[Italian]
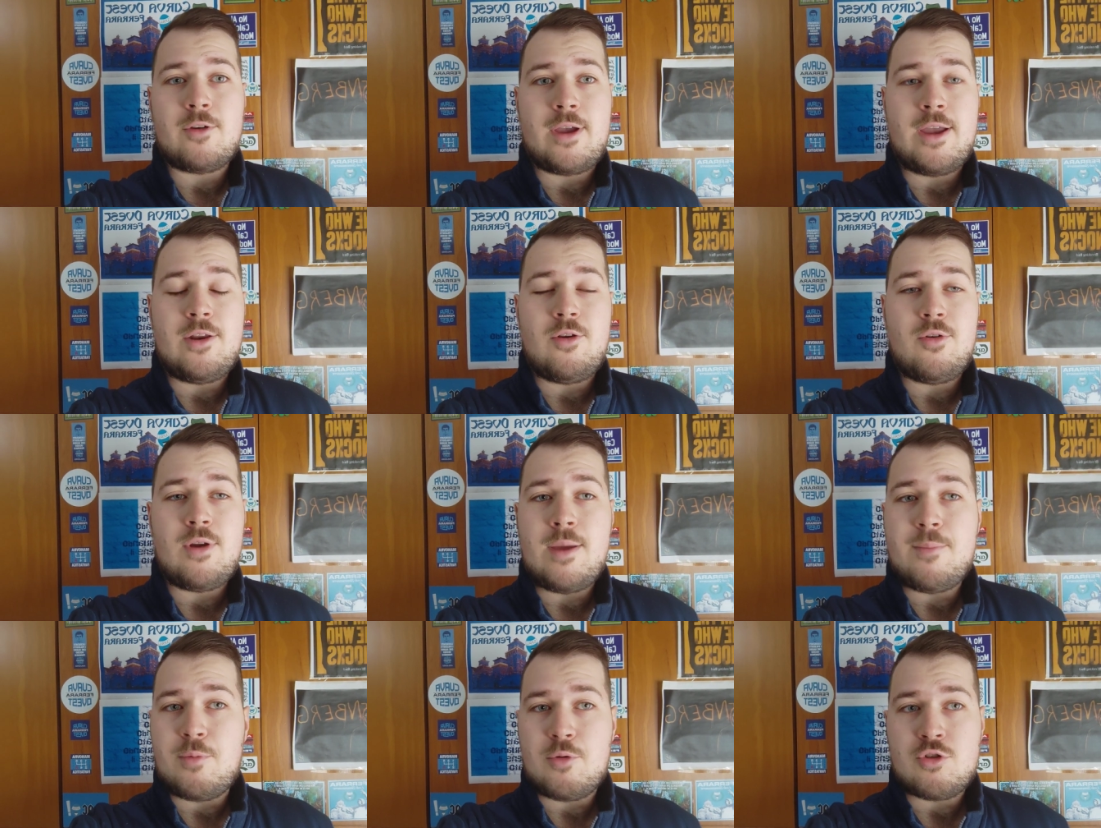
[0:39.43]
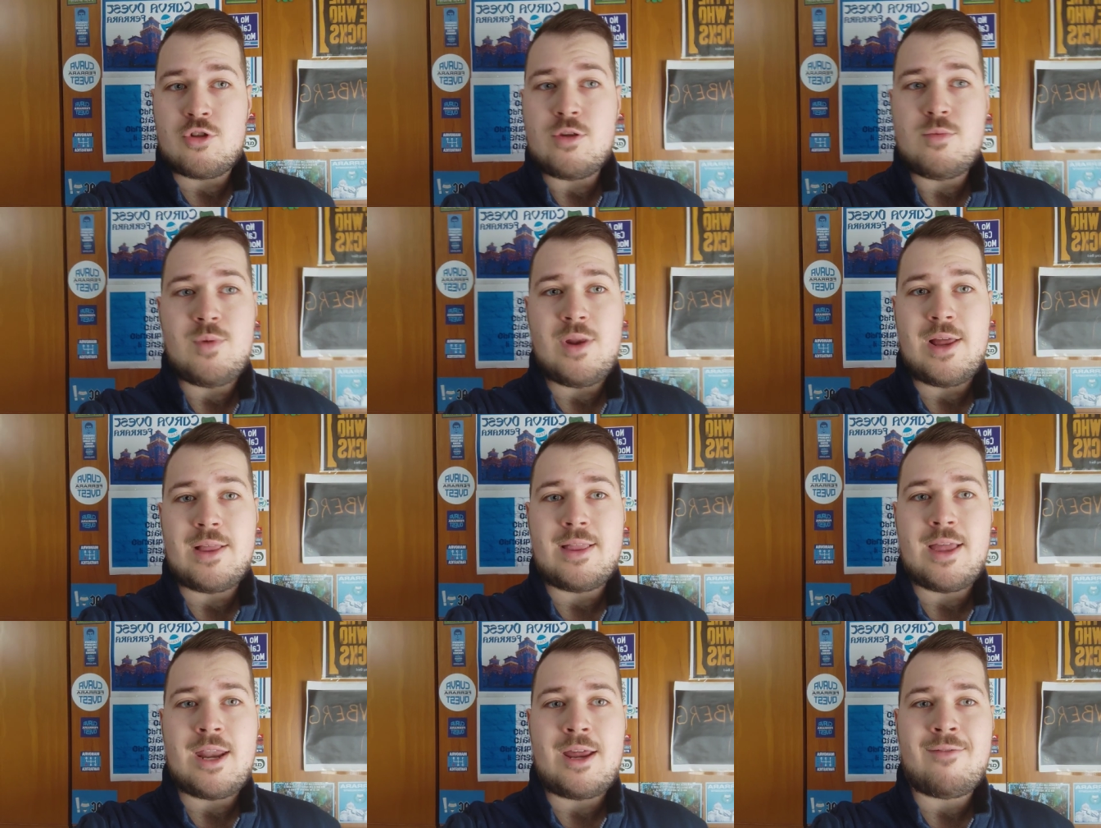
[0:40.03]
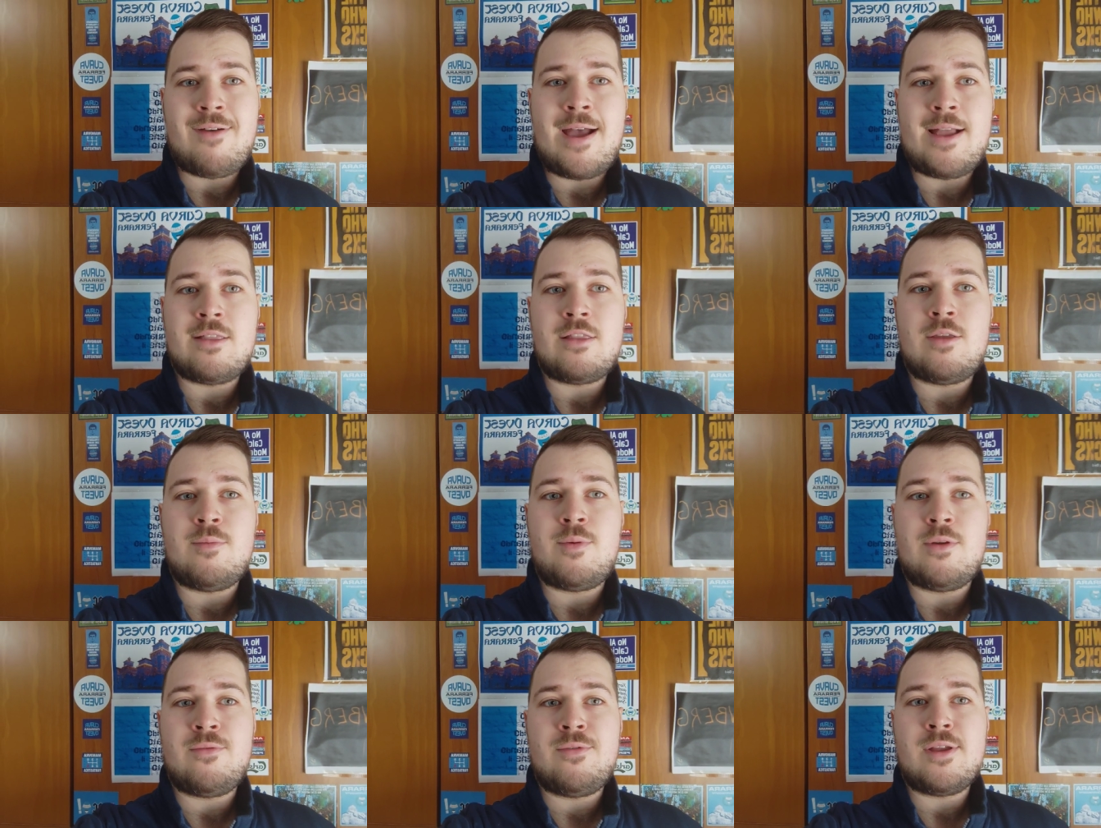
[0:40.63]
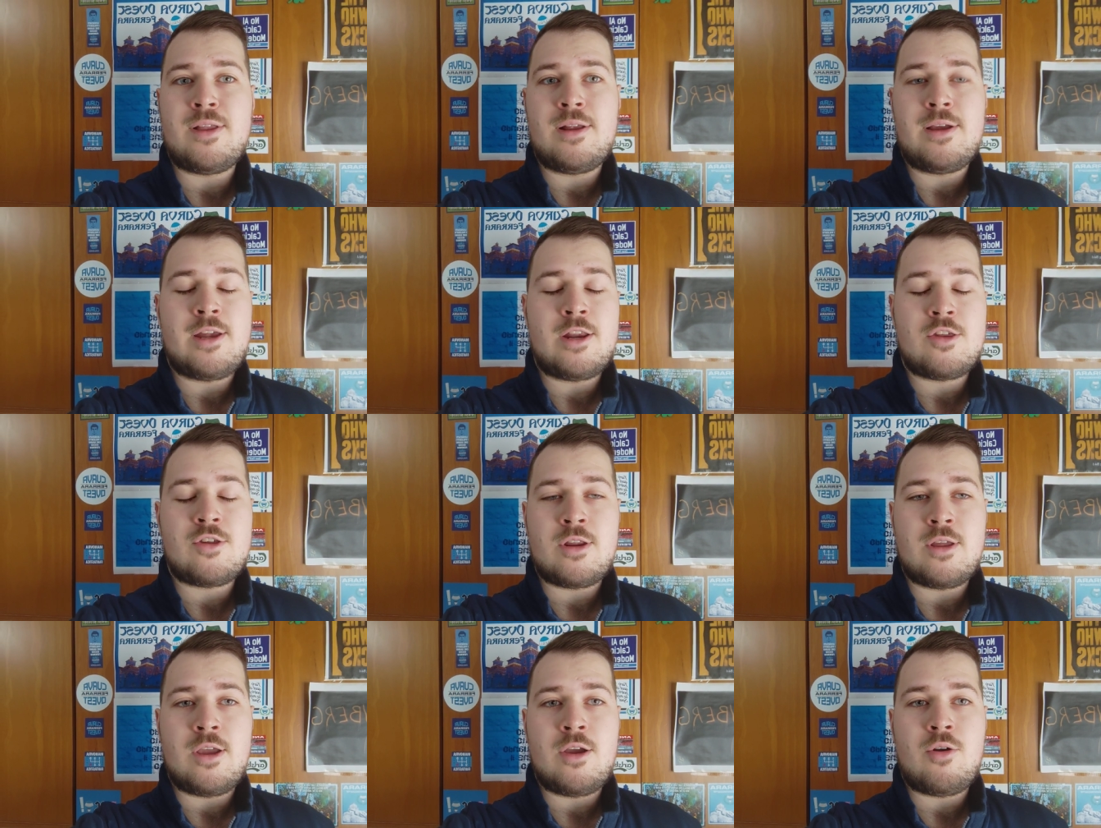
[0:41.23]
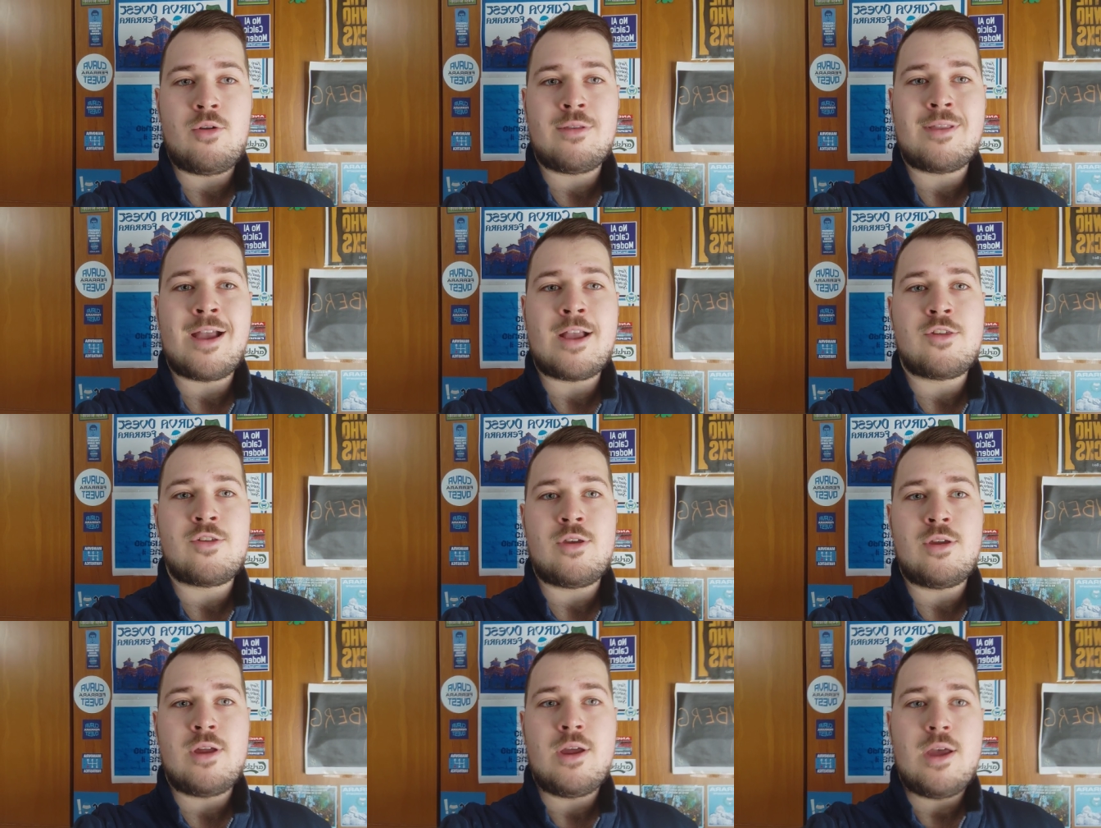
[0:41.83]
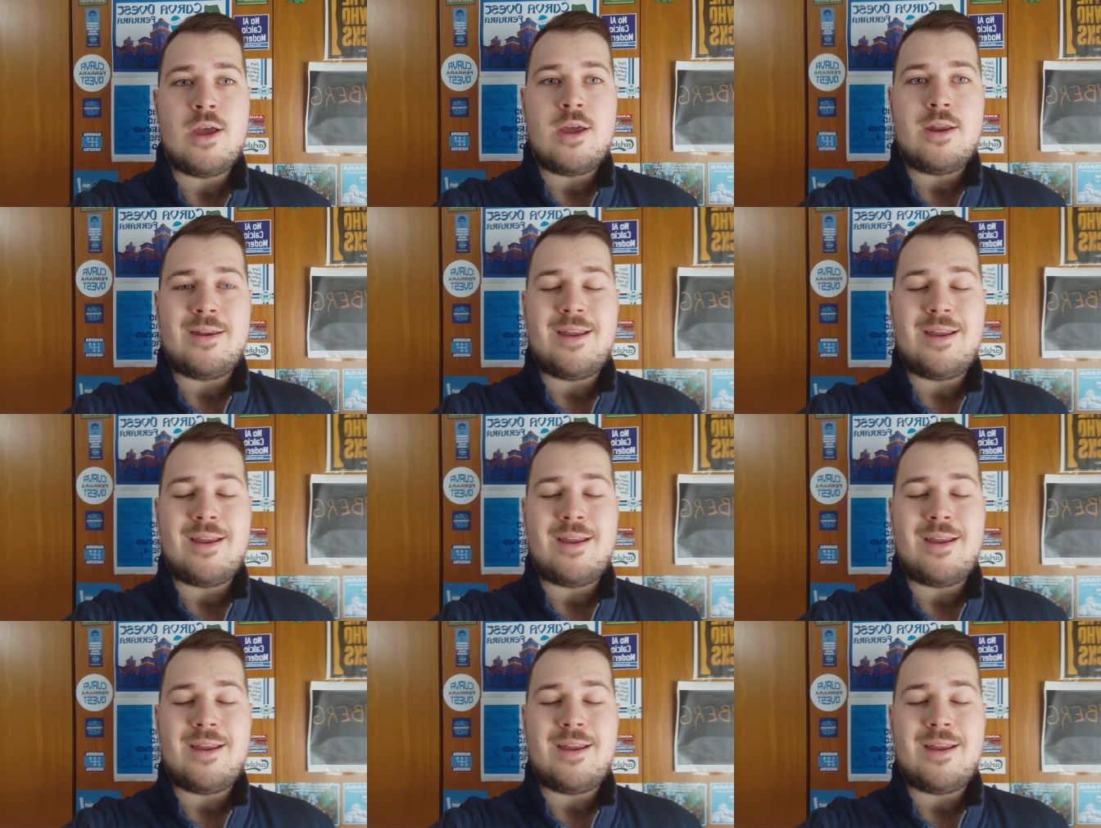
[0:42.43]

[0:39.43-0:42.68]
che non è possibile andare avanti per via del crescere dei contagi